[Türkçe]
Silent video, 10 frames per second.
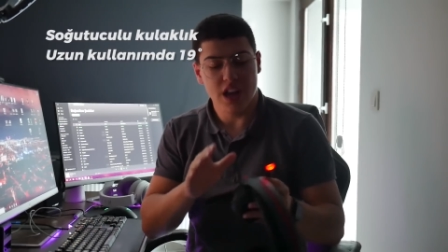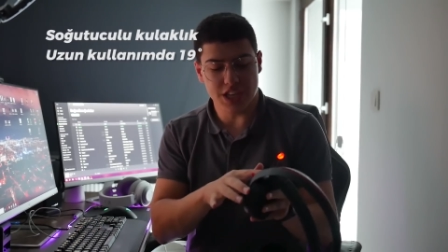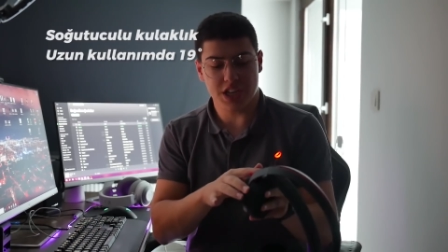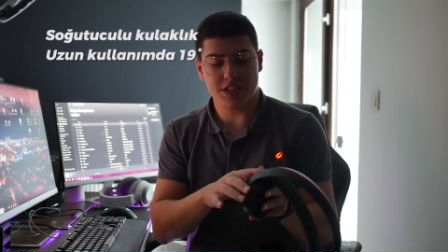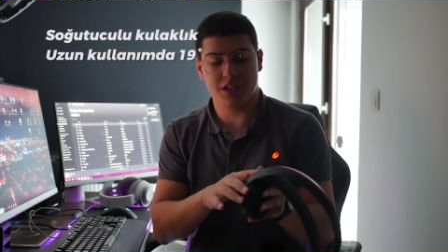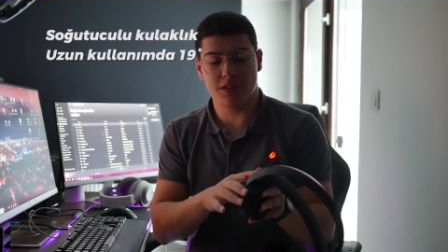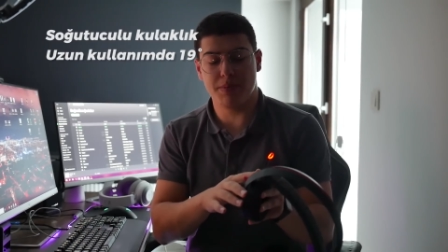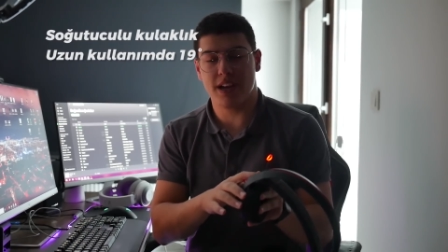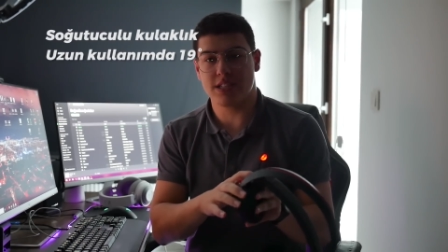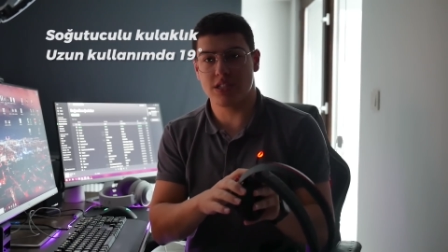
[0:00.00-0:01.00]
Dış kasası
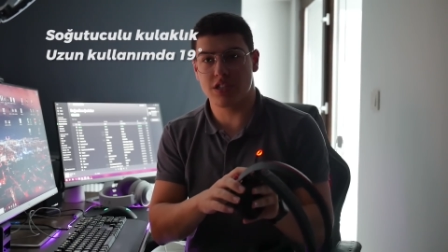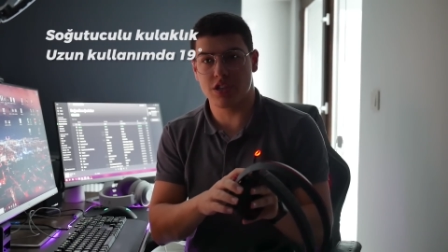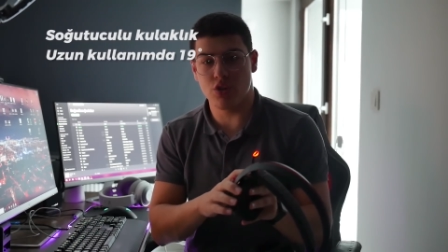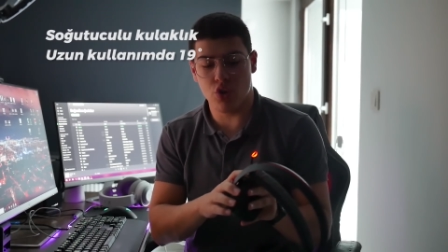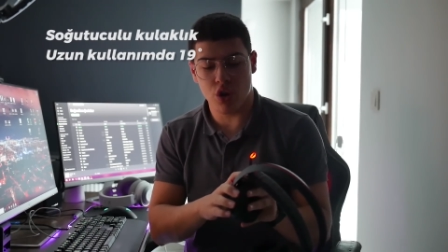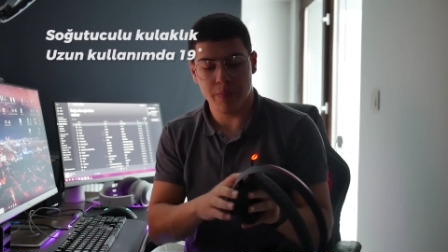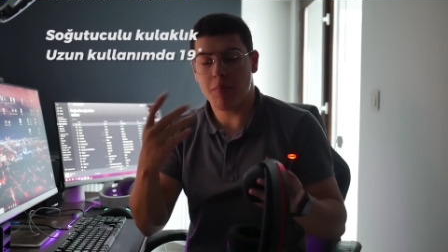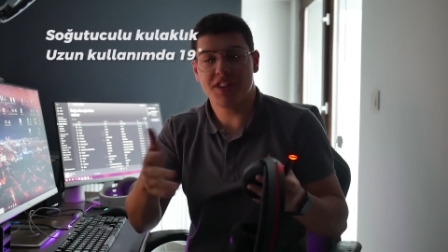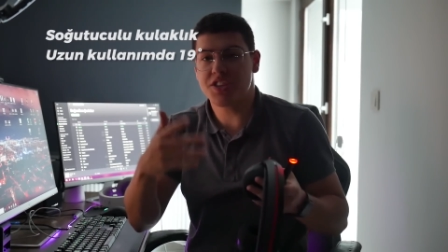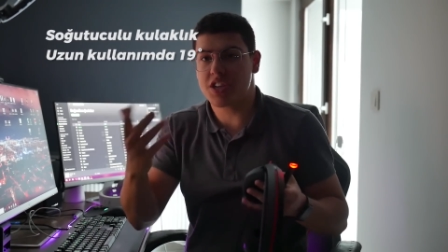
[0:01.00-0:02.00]
biraz ısınıyor
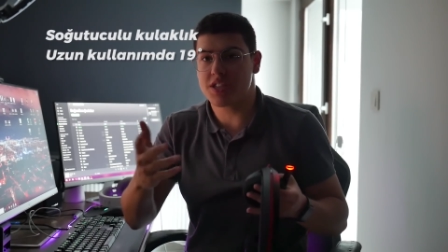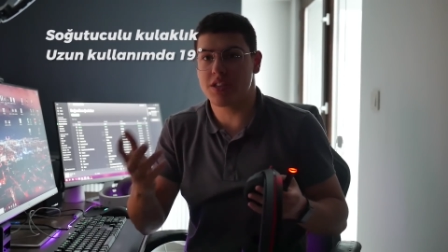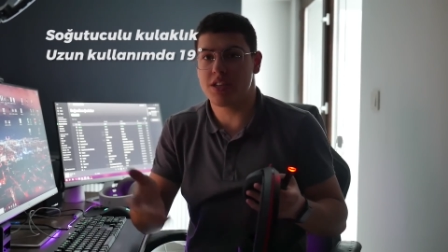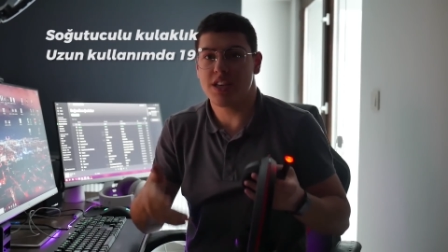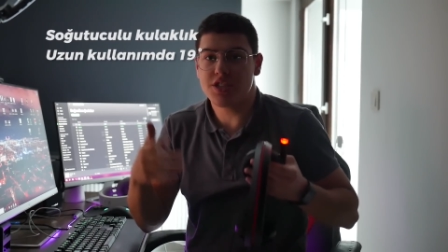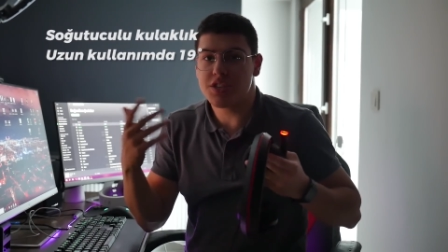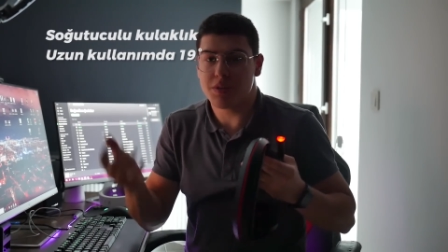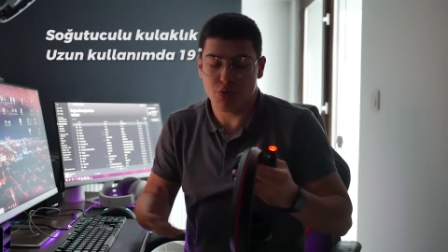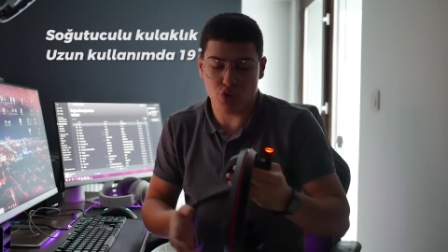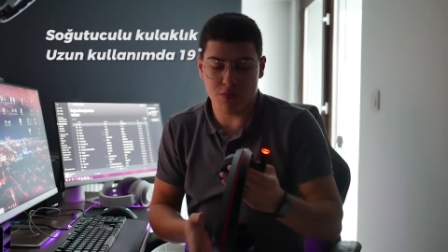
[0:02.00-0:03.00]
ama dış kasasıyla hiç
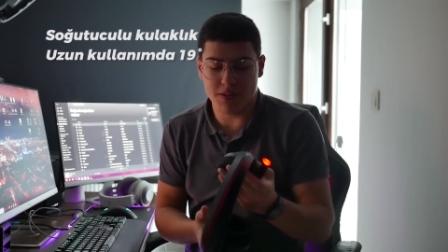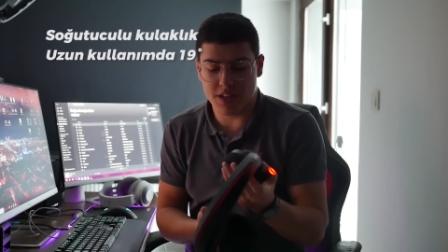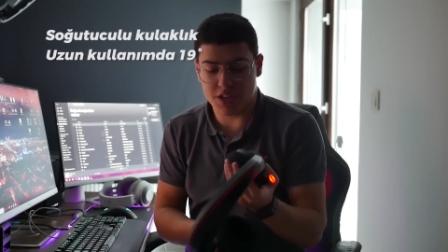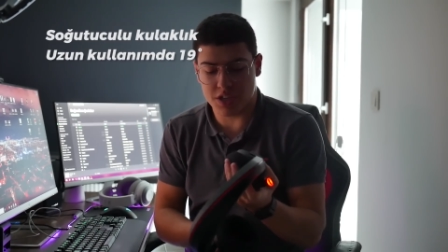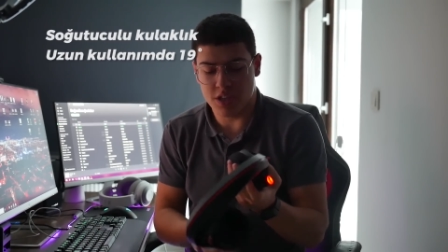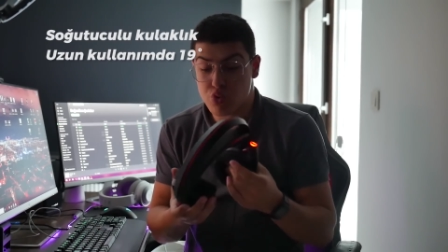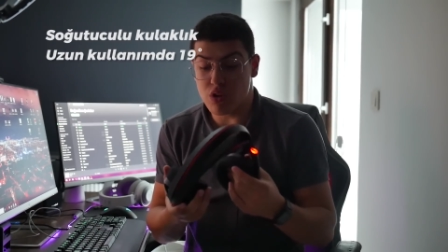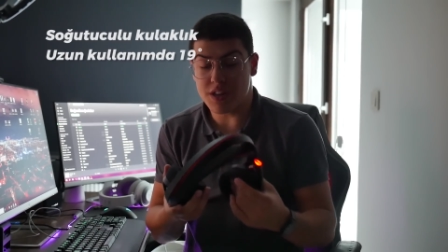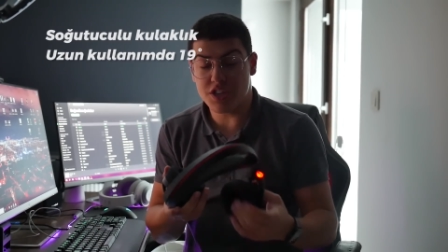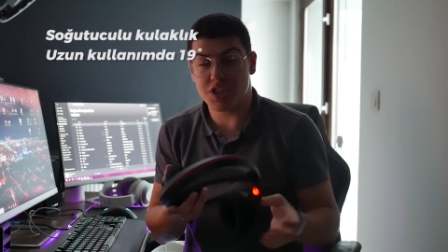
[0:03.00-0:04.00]
işimiz olmadığı için kulağın